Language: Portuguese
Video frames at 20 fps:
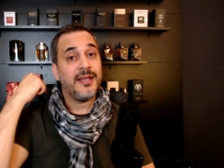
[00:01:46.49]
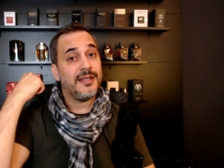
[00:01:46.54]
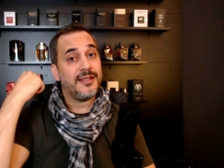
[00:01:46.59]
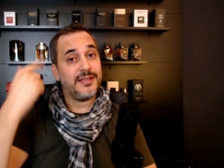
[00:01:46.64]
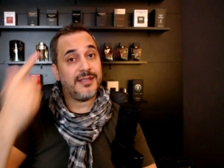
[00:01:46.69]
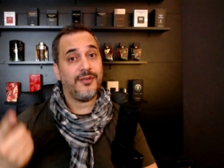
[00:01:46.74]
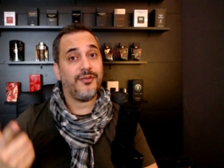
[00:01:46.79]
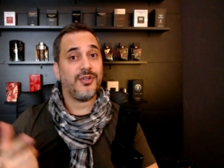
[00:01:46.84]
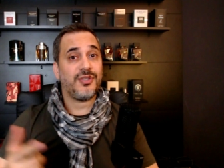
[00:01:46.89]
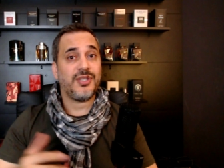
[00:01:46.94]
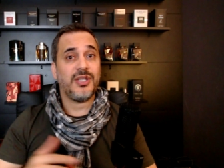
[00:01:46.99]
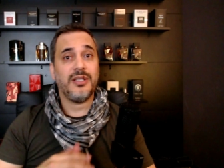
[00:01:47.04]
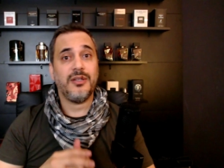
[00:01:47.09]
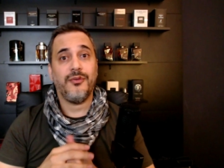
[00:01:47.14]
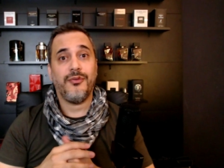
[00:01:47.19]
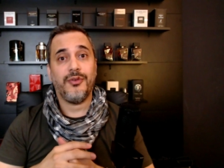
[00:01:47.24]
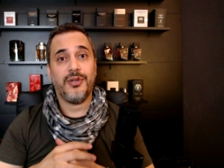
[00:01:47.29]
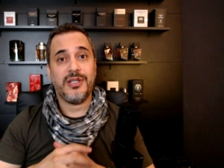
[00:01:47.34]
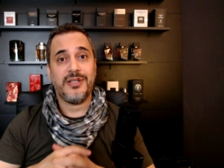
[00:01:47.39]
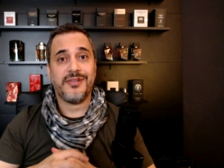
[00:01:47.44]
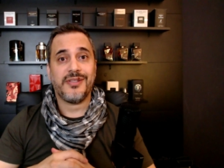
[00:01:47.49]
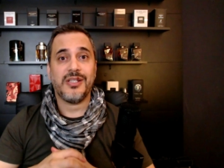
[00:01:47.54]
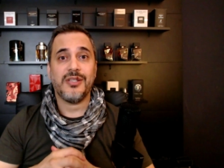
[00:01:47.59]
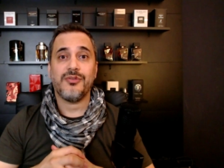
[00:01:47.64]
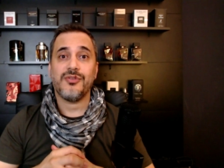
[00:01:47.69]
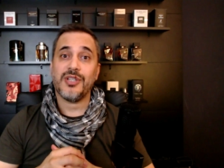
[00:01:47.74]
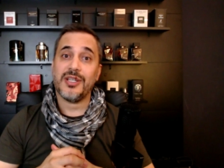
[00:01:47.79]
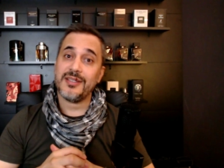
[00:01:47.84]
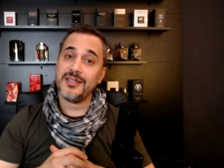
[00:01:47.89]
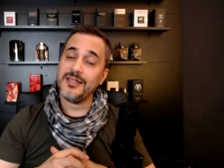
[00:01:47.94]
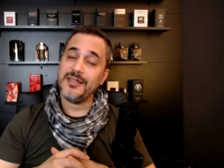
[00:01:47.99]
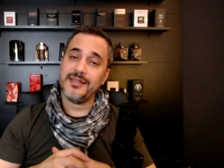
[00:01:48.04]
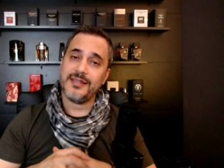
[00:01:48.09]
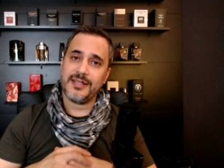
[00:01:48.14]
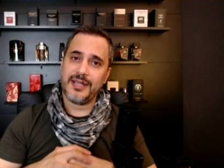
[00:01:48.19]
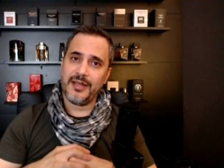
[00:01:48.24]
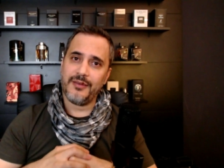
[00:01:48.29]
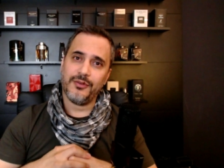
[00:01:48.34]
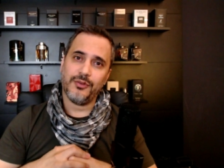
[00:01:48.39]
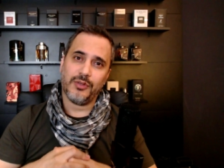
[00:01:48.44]
Se você não for inscrito, já se
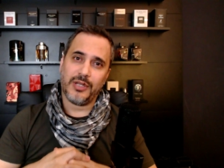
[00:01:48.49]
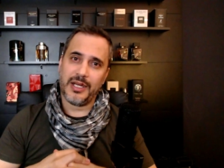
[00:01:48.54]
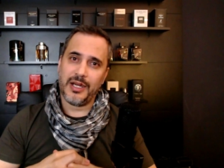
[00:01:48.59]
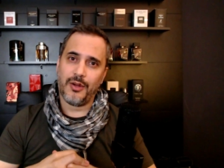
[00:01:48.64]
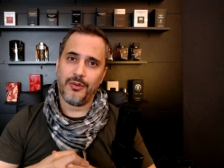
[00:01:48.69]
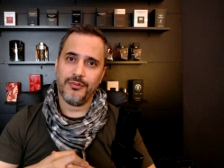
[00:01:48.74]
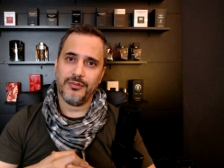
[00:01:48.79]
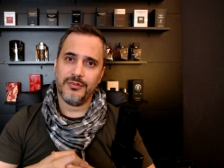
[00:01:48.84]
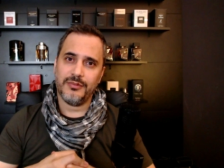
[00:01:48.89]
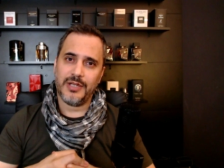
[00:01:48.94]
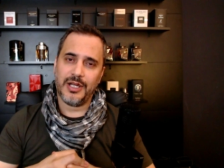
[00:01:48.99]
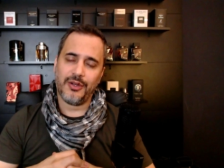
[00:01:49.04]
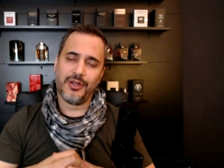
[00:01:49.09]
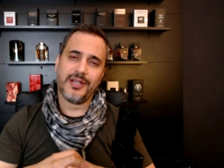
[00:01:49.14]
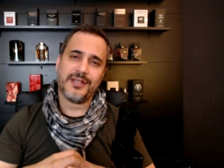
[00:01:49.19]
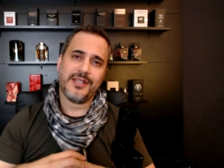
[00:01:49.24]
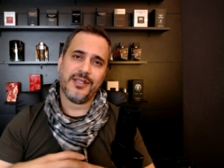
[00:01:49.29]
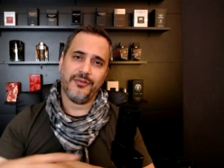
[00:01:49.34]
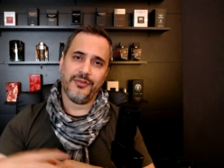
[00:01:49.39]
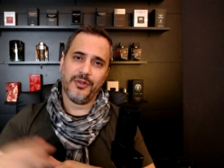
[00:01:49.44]
inscreve no canal. Agora sim,